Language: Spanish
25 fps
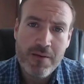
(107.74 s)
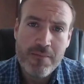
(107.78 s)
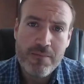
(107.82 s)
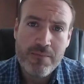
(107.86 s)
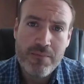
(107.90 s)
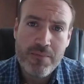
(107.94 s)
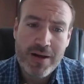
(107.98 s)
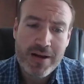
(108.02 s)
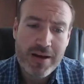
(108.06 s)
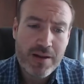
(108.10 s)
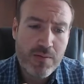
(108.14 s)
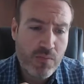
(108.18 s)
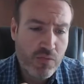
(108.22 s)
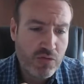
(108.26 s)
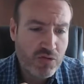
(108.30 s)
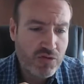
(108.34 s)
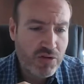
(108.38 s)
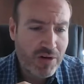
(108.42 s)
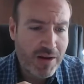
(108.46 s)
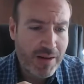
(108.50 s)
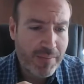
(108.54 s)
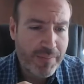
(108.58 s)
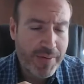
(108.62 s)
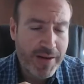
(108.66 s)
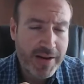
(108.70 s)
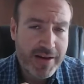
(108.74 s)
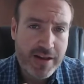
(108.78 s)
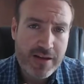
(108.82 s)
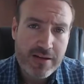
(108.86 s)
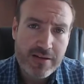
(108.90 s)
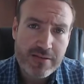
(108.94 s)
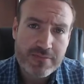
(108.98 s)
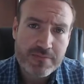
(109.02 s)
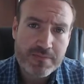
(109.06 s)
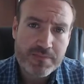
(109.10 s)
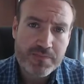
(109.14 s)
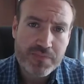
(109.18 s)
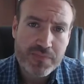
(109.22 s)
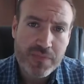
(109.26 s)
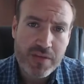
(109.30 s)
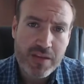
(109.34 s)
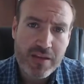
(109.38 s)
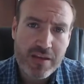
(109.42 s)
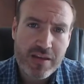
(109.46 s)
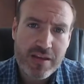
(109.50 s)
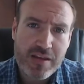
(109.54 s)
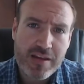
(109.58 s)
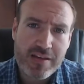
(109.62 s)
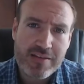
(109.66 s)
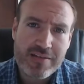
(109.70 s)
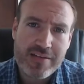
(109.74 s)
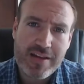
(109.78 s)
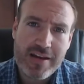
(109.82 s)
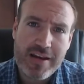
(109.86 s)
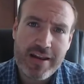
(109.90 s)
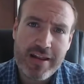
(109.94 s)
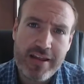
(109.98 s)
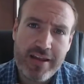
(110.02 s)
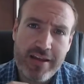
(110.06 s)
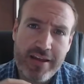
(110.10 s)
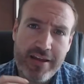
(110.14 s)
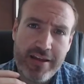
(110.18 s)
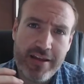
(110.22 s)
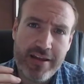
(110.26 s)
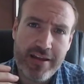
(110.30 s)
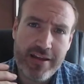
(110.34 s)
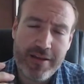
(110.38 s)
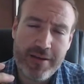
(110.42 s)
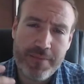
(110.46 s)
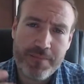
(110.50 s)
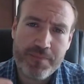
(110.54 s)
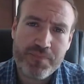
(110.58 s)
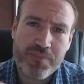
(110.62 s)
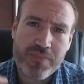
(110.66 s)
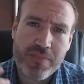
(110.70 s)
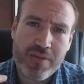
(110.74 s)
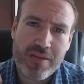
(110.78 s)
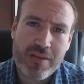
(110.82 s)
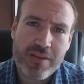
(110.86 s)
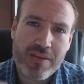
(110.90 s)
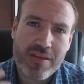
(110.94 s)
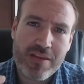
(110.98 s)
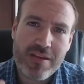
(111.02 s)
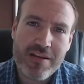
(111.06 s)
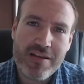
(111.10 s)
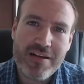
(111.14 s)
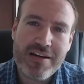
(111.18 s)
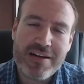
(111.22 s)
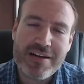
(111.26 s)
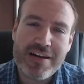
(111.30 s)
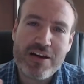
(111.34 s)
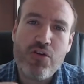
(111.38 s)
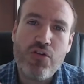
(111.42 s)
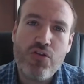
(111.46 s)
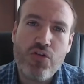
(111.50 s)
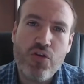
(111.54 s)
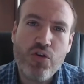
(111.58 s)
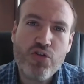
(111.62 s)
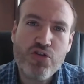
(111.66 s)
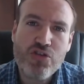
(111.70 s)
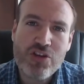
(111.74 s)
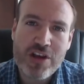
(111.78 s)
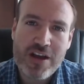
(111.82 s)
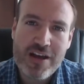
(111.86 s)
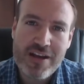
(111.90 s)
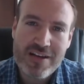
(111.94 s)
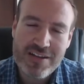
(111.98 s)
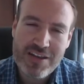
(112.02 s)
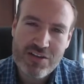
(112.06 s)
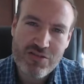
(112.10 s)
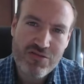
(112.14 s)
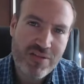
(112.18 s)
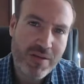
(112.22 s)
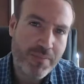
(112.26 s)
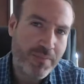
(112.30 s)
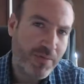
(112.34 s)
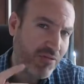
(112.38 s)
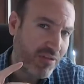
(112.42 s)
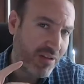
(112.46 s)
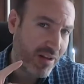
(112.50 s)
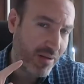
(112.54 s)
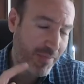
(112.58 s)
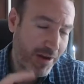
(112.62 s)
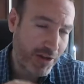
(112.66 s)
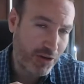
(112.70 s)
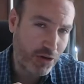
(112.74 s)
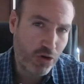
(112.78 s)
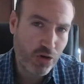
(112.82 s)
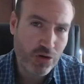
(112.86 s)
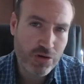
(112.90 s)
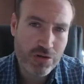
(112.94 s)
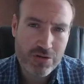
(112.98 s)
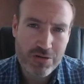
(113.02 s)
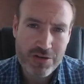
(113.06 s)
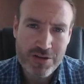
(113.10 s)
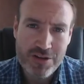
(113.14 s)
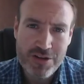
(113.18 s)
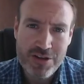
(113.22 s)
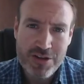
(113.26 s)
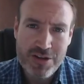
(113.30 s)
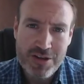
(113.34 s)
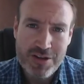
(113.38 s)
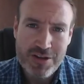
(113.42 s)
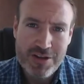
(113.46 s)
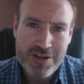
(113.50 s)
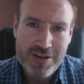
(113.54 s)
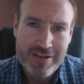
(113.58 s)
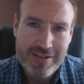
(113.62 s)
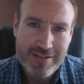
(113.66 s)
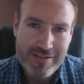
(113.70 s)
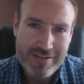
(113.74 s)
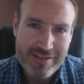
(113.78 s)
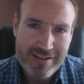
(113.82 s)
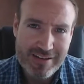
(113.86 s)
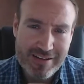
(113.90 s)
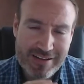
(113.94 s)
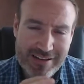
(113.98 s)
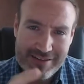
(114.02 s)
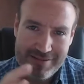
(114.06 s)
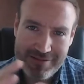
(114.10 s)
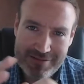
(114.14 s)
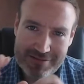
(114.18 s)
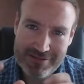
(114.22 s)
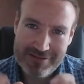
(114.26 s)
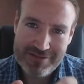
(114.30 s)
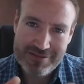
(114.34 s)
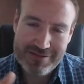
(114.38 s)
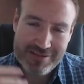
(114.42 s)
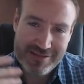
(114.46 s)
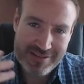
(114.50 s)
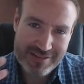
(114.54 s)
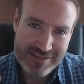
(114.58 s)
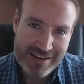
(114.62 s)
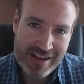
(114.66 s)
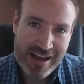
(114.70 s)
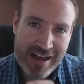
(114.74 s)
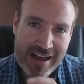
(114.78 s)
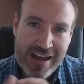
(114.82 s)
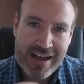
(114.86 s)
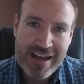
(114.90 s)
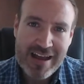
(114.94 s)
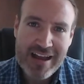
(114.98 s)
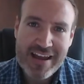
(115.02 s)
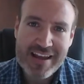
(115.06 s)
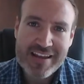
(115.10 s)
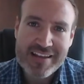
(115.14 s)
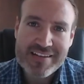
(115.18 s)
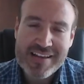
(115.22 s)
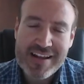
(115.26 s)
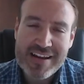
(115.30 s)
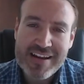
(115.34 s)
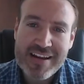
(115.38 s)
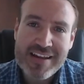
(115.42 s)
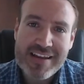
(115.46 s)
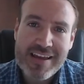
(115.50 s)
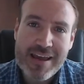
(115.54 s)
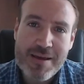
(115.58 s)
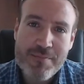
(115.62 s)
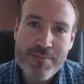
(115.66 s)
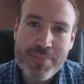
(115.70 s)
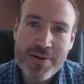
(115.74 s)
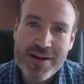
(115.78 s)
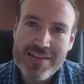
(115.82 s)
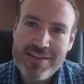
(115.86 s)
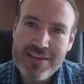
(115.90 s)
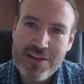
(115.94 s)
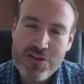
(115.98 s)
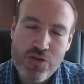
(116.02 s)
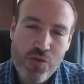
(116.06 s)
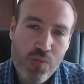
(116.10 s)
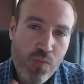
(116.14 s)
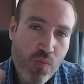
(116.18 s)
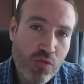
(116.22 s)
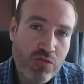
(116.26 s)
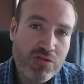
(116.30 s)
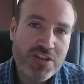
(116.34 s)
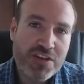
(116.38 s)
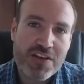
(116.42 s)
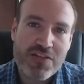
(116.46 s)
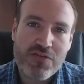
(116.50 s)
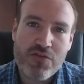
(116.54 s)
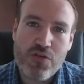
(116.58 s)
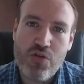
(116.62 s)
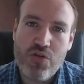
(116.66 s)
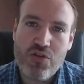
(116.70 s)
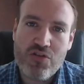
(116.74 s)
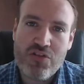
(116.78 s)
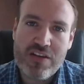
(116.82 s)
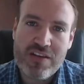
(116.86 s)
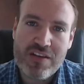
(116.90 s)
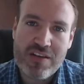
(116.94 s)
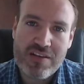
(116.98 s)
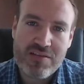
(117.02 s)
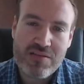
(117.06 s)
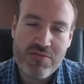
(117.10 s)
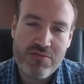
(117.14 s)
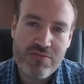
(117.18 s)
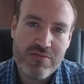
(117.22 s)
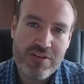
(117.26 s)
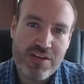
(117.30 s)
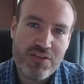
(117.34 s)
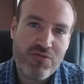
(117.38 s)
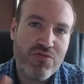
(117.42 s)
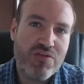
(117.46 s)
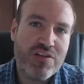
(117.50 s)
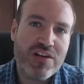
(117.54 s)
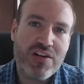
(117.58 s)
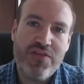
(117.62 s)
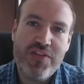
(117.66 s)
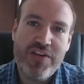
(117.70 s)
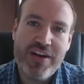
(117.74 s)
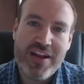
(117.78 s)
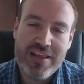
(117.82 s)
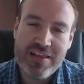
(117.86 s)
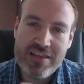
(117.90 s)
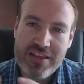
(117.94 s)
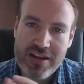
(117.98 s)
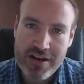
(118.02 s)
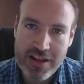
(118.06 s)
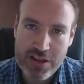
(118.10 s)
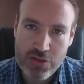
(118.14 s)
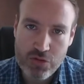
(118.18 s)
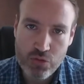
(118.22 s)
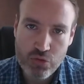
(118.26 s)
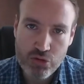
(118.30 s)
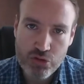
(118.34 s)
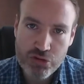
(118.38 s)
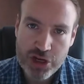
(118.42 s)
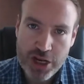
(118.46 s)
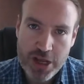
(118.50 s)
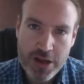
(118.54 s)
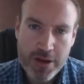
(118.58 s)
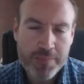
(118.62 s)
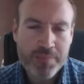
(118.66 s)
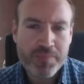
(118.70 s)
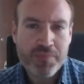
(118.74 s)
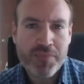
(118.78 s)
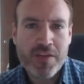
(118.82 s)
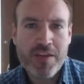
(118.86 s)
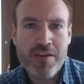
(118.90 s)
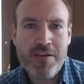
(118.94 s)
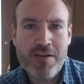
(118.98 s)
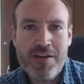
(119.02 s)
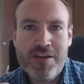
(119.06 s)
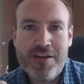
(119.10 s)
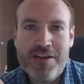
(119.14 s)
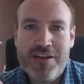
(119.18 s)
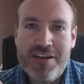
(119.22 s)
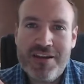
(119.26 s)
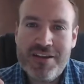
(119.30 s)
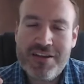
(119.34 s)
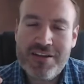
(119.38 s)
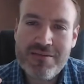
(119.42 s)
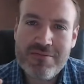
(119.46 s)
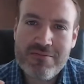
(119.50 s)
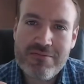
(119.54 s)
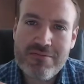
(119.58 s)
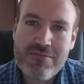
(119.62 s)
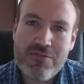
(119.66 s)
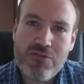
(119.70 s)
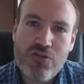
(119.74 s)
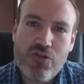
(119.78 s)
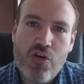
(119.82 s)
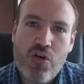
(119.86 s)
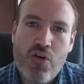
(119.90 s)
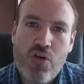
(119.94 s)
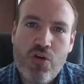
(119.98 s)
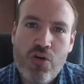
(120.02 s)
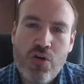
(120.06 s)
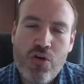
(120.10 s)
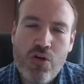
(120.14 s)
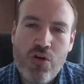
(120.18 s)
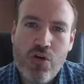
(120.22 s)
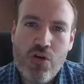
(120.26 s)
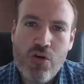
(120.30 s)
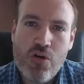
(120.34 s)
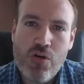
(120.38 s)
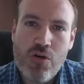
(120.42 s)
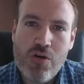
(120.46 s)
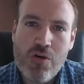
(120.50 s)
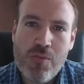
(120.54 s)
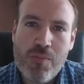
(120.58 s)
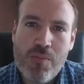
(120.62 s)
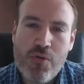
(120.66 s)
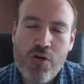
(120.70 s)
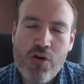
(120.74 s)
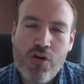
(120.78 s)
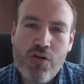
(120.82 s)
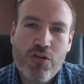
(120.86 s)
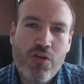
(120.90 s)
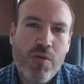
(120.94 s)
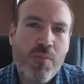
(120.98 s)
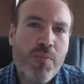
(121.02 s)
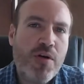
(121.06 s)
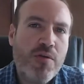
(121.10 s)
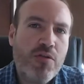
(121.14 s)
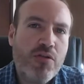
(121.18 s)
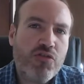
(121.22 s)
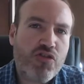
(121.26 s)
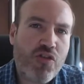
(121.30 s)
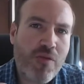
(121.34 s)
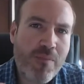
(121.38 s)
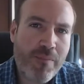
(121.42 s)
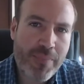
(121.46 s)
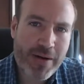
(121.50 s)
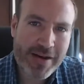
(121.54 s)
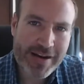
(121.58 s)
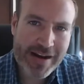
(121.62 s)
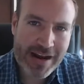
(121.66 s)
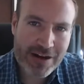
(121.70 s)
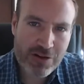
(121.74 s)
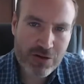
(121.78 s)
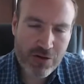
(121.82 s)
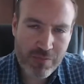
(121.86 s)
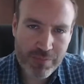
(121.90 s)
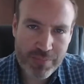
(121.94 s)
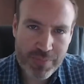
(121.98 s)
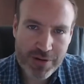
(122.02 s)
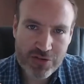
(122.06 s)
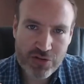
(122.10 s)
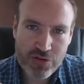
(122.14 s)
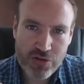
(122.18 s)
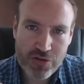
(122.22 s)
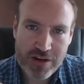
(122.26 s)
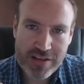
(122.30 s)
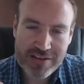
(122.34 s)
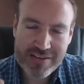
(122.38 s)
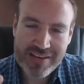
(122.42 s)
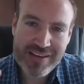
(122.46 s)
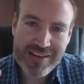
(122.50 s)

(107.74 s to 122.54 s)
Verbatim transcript: vale mucho la pena que se le reconozca y es una persona mayor, ya es alguien que ha emprendido muchas cosas, es un, referente en la industria. Lo, podemos comparar con personas